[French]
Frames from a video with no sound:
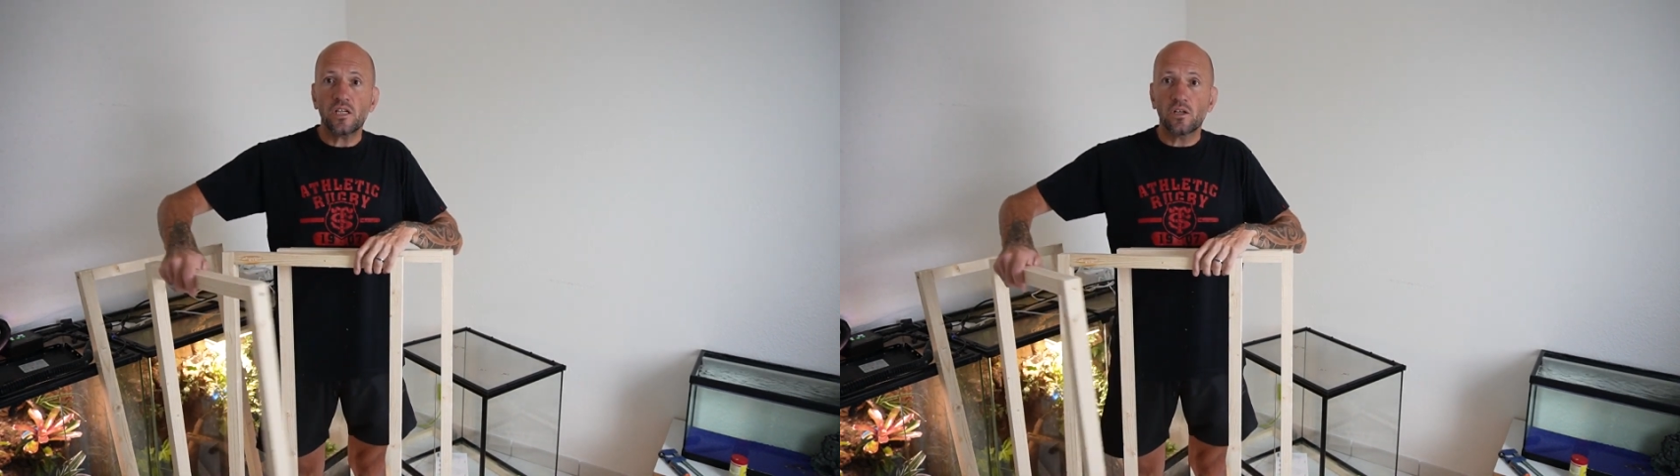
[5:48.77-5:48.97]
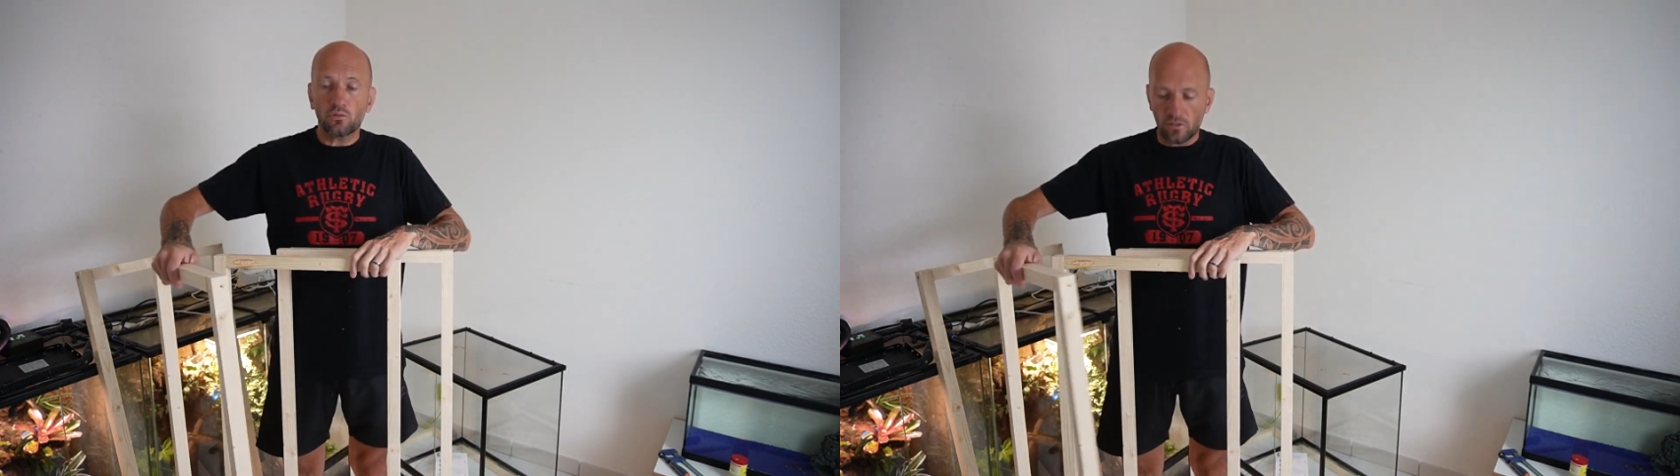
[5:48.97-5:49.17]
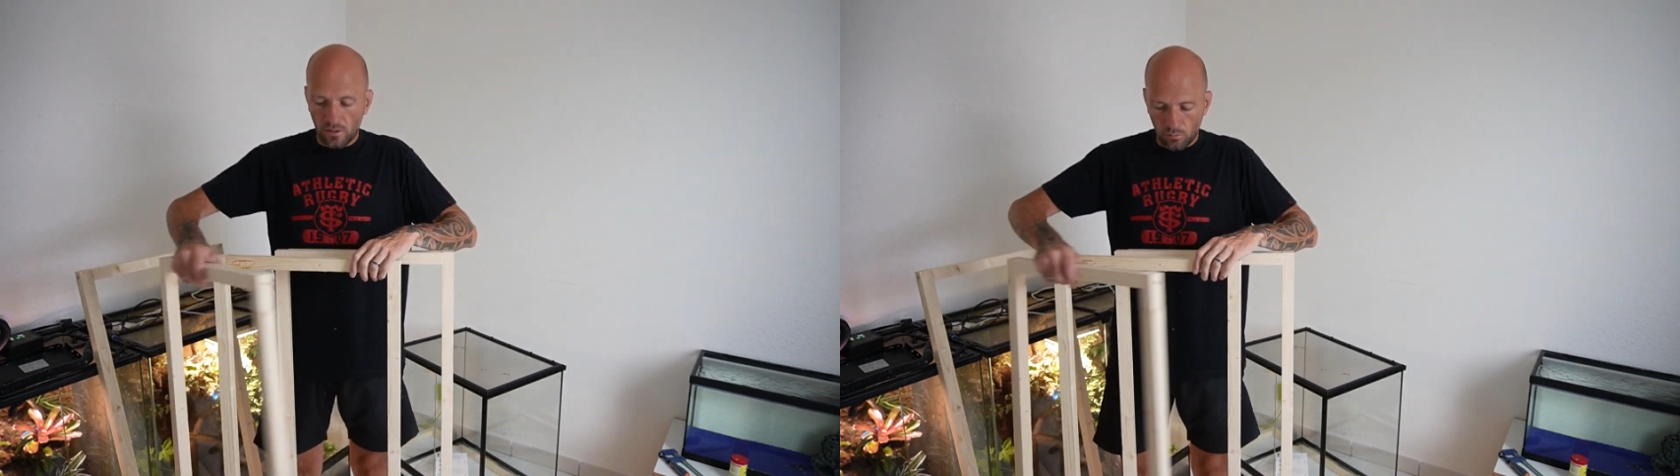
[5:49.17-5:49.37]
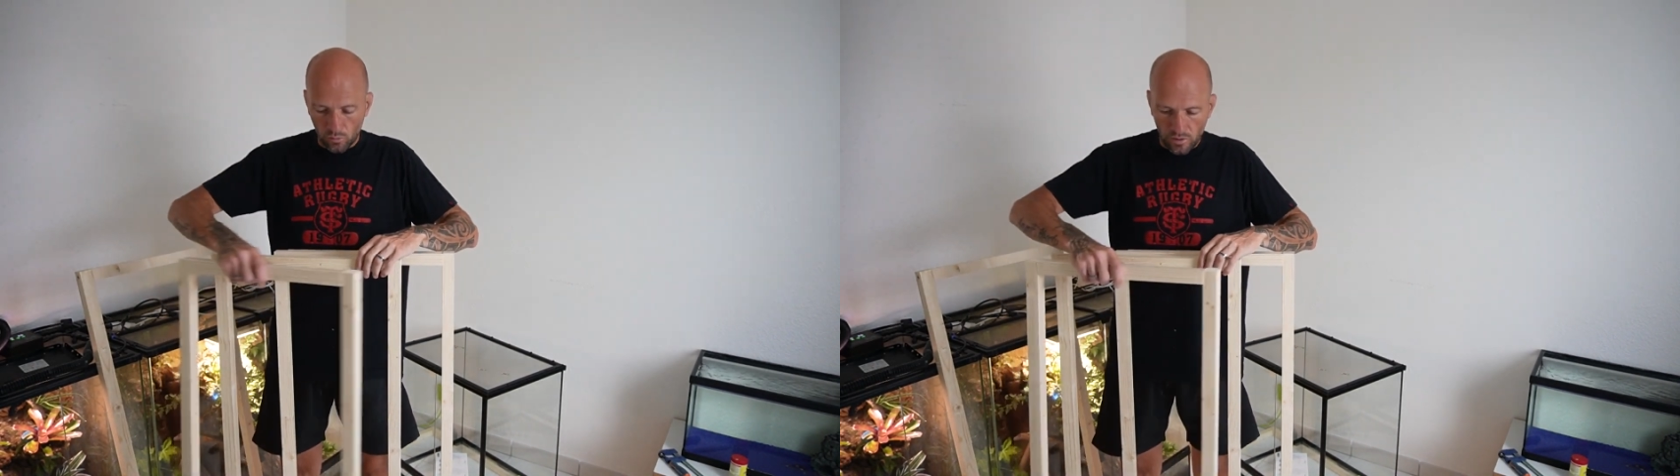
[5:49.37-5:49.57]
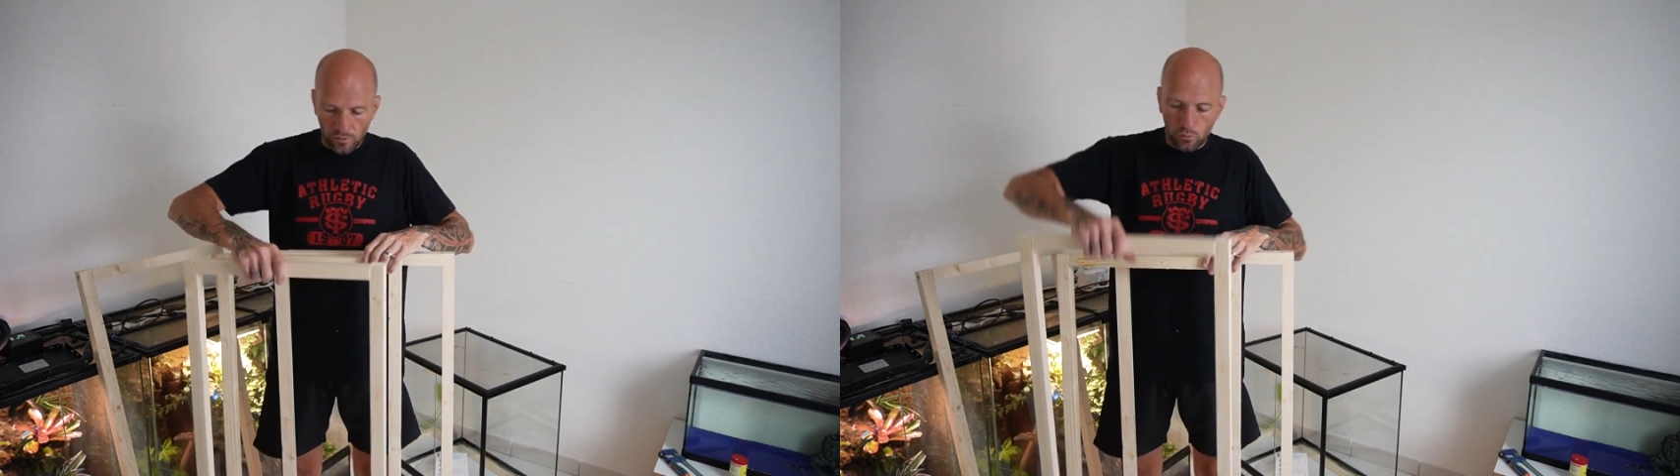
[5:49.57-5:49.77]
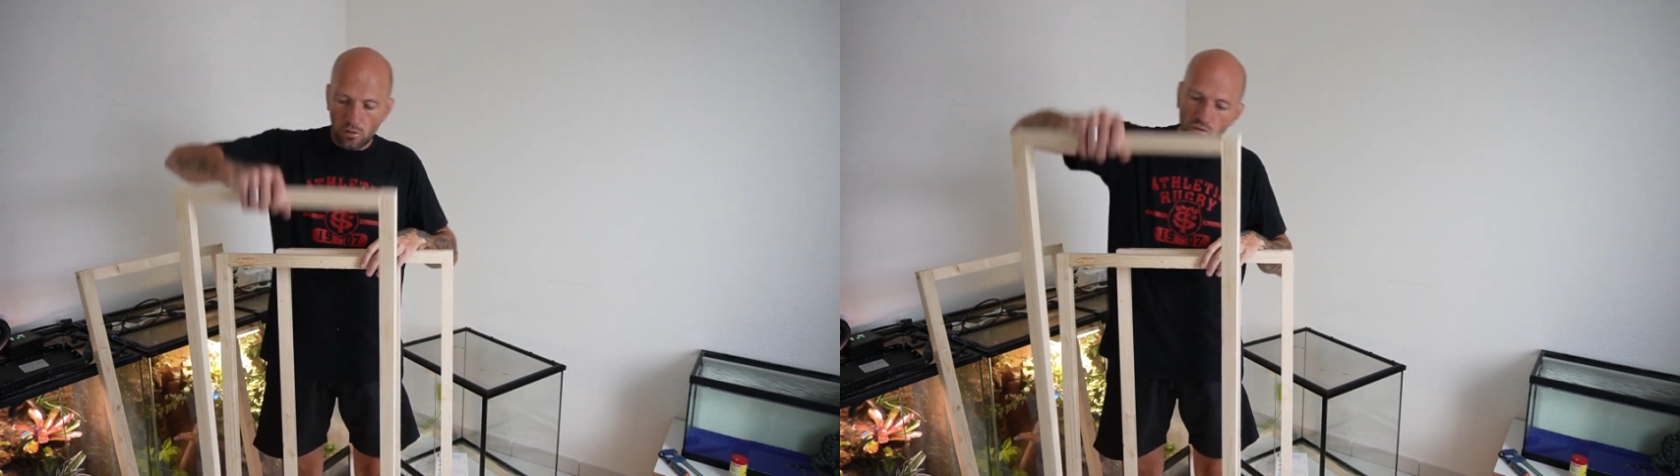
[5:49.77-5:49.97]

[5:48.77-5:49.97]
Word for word: et le troisième. Donc ça fait trois